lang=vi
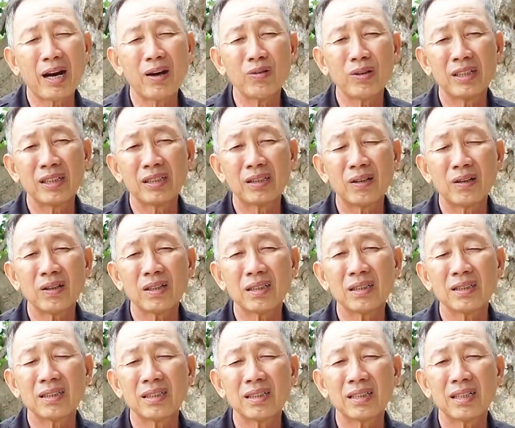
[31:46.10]
da máu đi
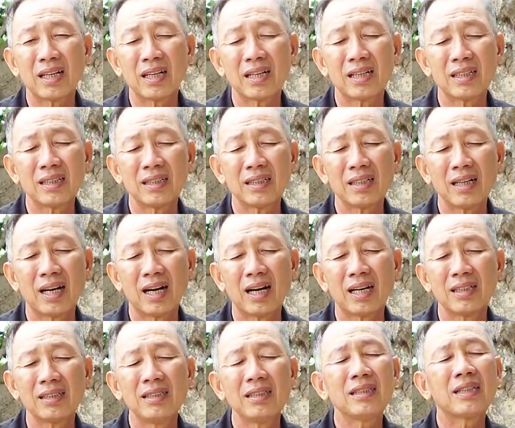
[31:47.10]
có cái, cái đệ
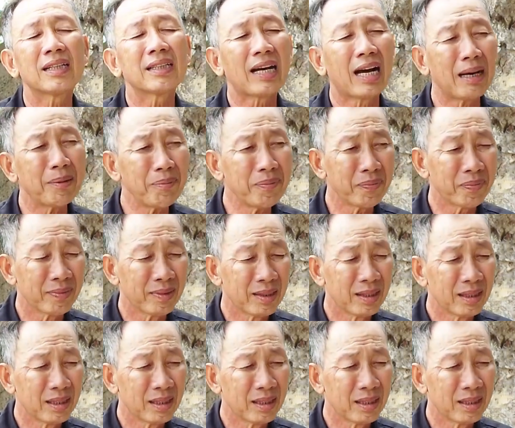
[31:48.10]
ở dưới cái tám